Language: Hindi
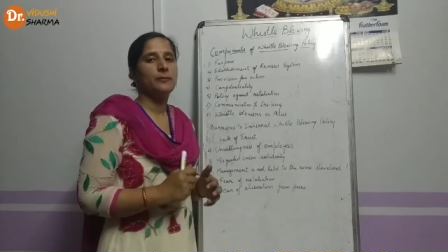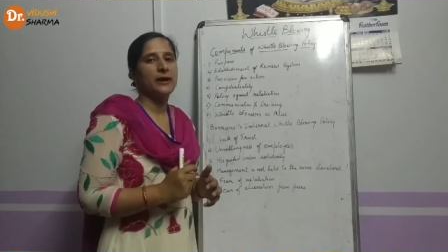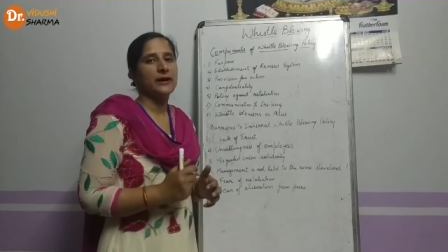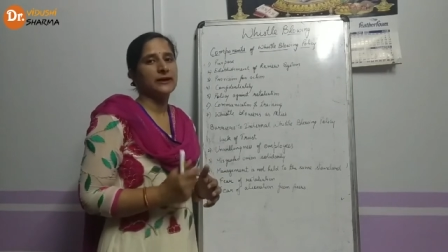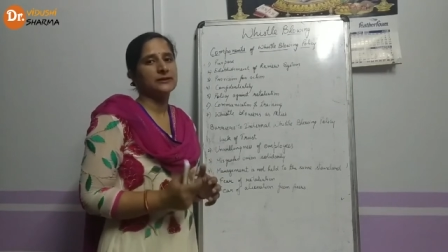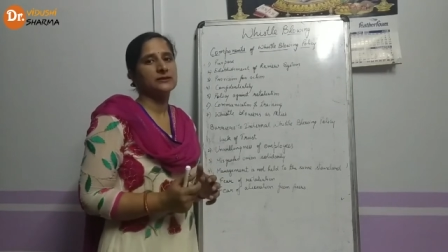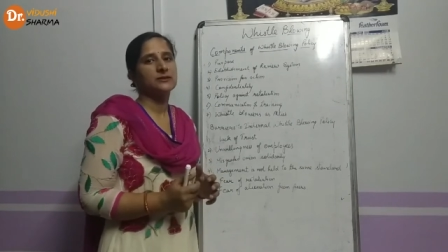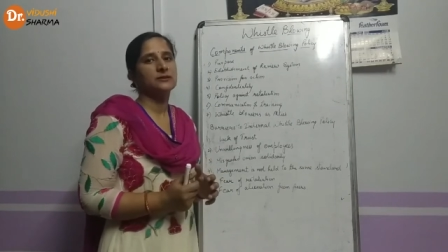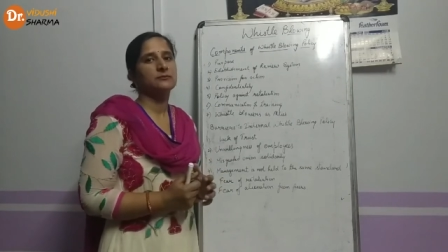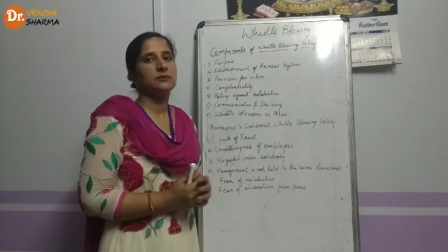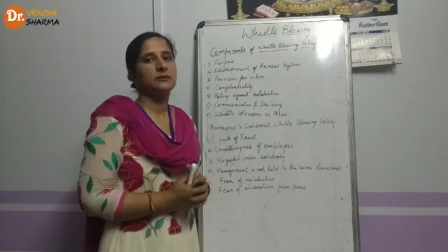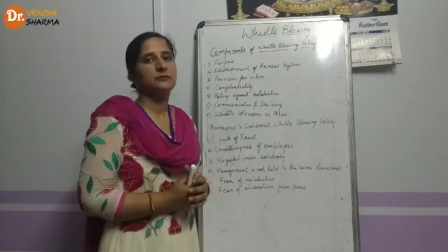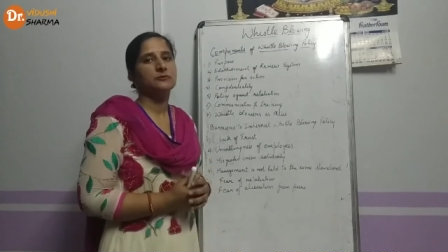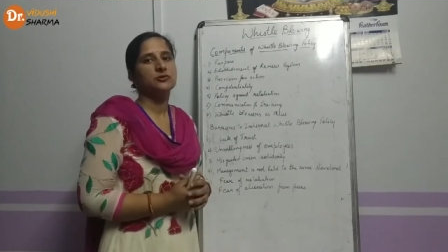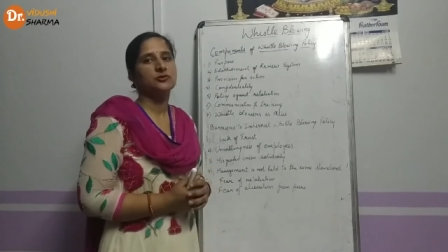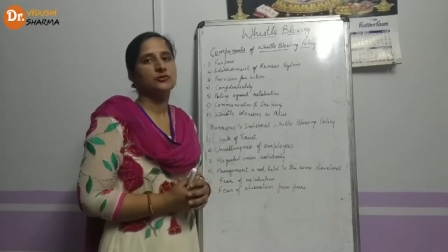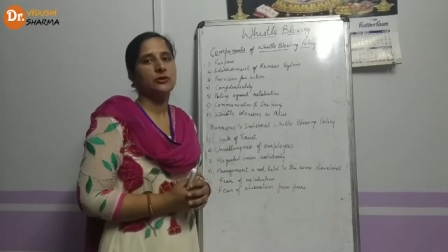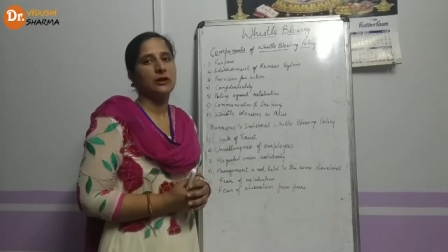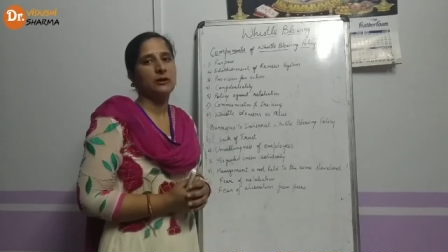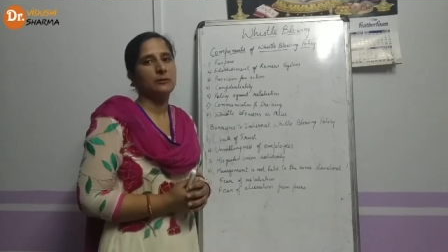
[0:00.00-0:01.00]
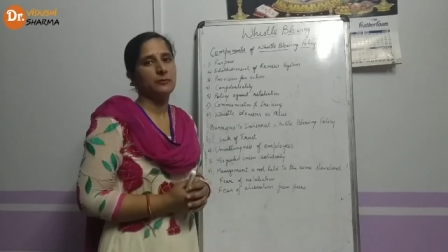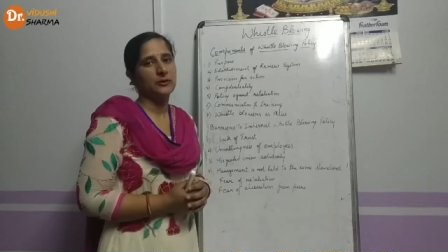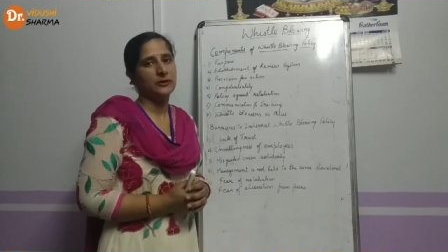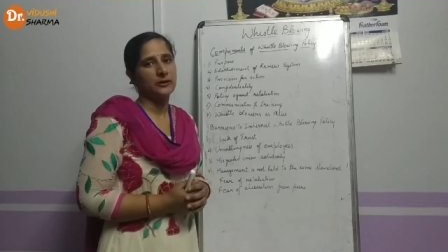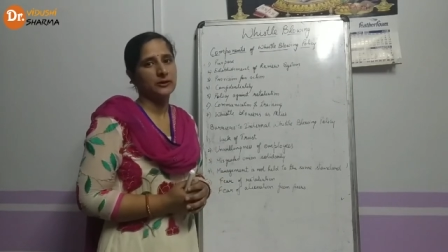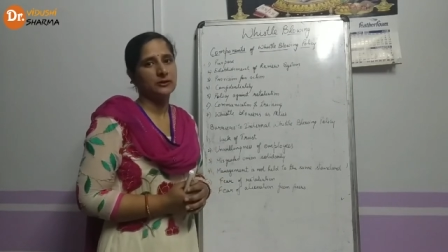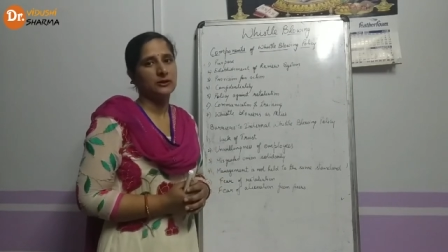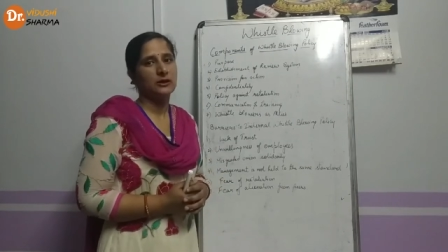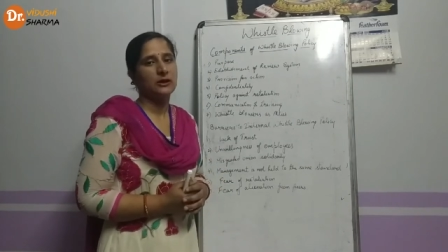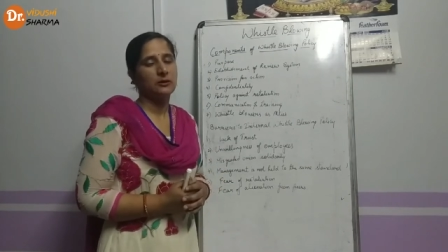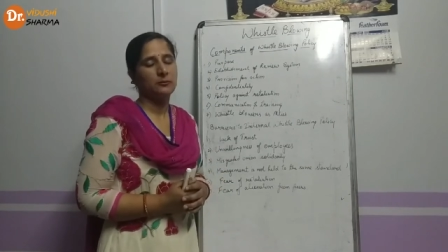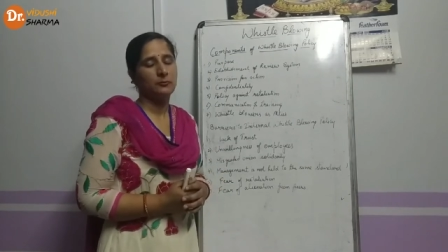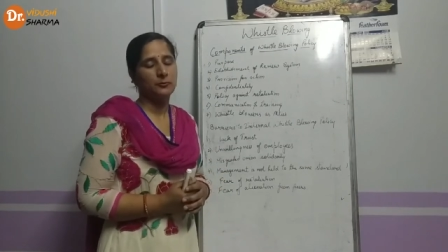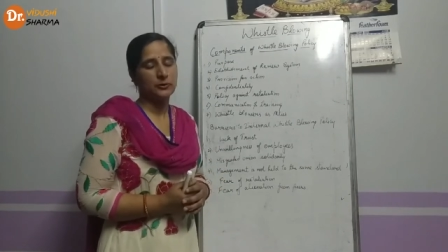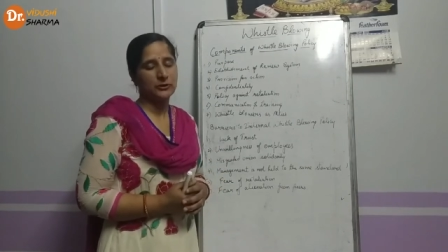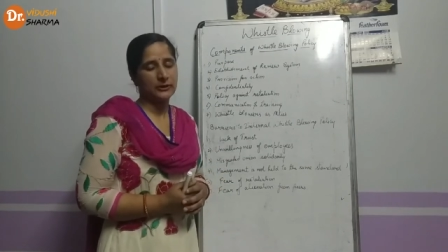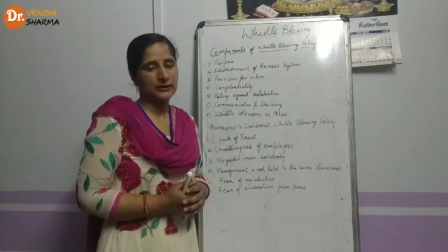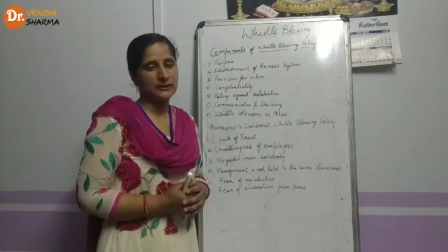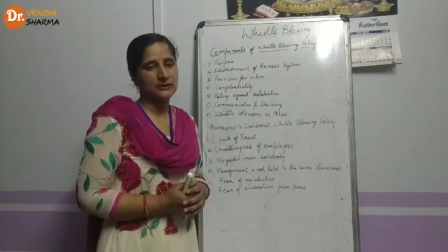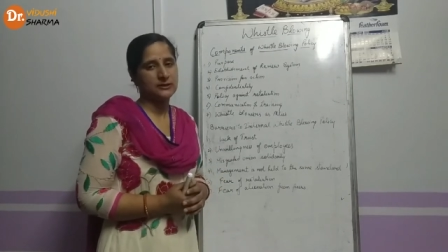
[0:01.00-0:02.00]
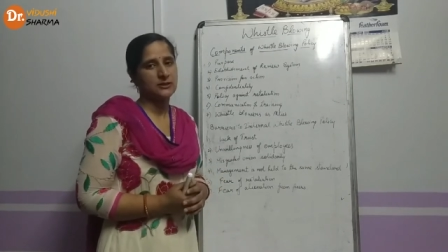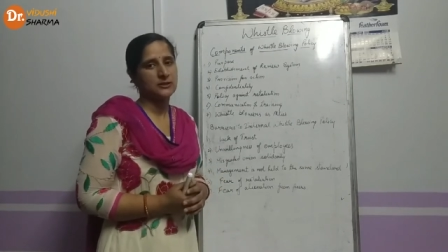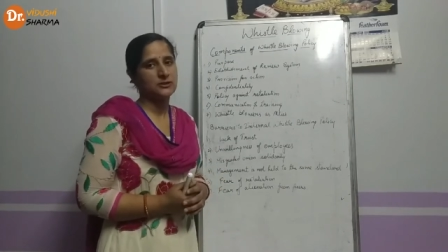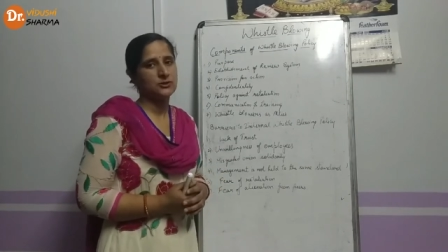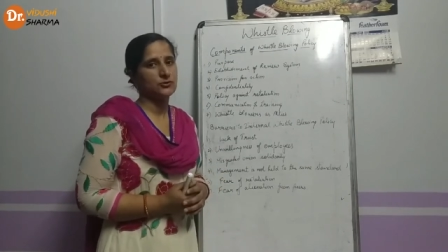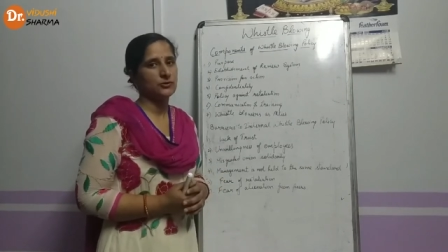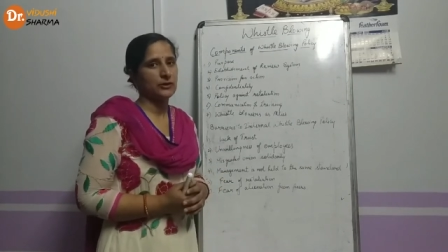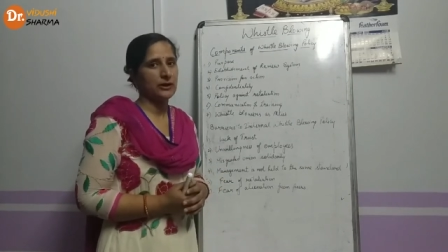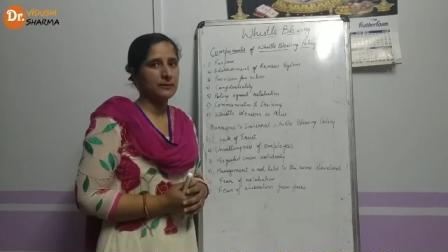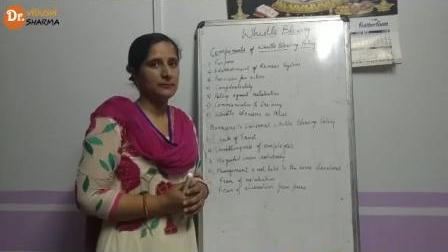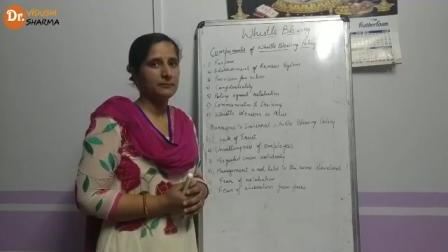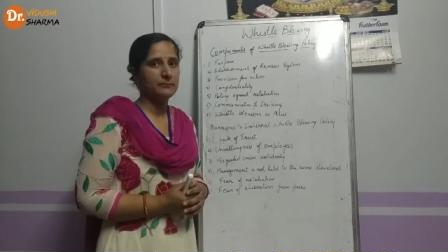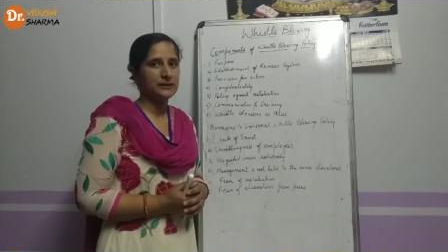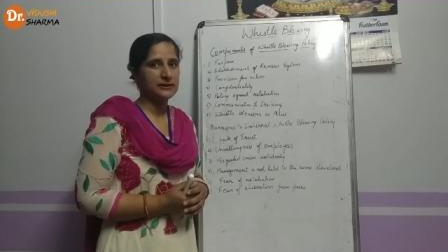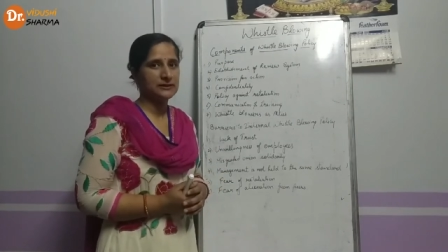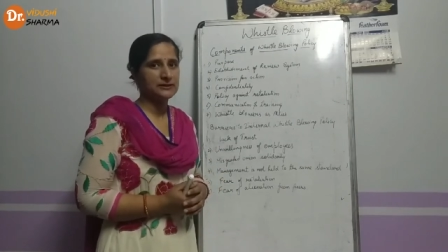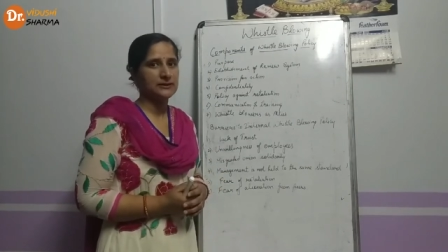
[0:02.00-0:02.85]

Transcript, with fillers: मैक्सिमम जो है प्रोटेक्शन जो है मिल